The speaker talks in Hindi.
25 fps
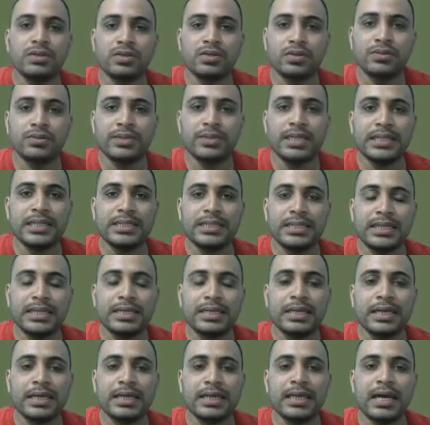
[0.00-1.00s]

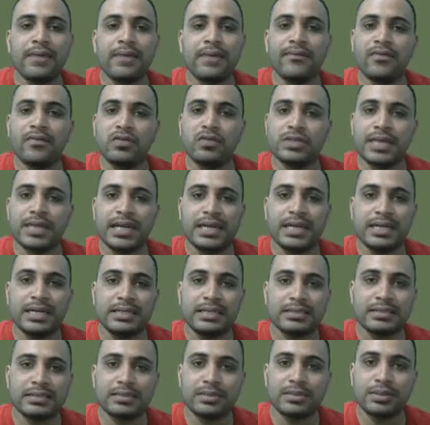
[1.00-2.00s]
सुविधाजनक लगे आप वो साइड
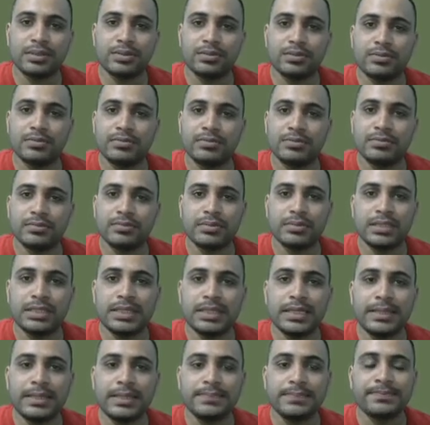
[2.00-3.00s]
ले सकते हो
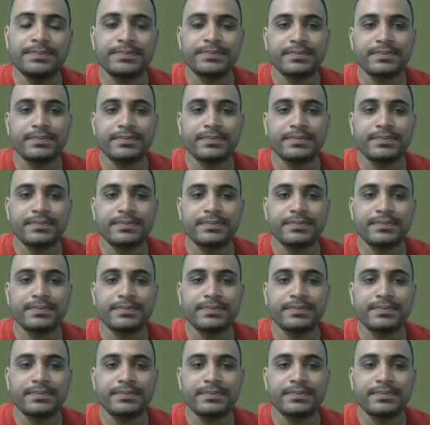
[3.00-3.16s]
ठीक है